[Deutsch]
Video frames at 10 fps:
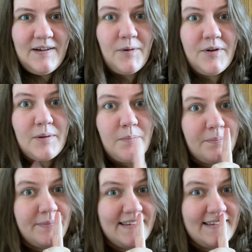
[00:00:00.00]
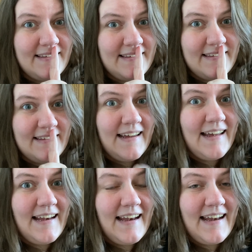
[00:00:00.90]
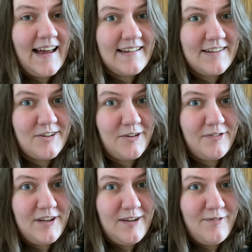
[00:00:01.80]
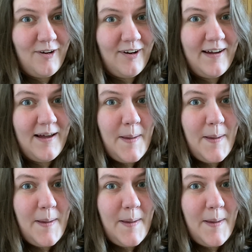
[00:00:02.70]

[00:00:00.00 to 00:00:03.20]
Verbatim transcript: Und nach der Stoffwindelwoche